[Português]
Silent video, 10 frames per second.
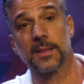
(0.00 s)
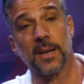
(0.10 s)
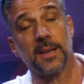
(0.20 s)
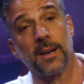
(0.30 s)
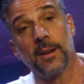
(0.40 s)
Tá
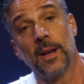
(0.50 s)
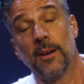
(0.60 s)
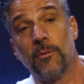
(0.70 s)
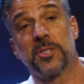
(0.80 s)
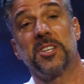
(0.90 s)
ali,
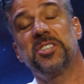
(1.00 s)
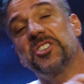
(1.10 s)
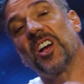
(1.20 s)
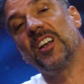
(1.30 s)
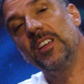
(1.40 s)
você
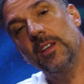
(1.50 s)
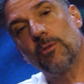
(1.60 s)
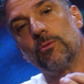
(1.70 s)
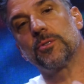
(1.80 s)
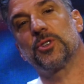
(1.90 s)
desalinha
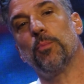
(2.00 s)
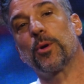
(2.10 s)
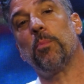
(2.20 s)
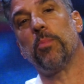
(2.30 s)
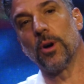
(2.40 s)
com o seu
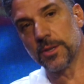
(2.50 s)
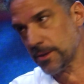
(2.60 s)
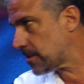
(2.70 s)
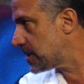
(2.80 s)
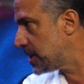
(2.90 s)

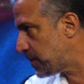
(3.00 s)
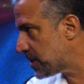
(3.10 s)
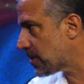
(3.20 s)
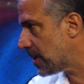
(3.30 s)
propósito, a gente pode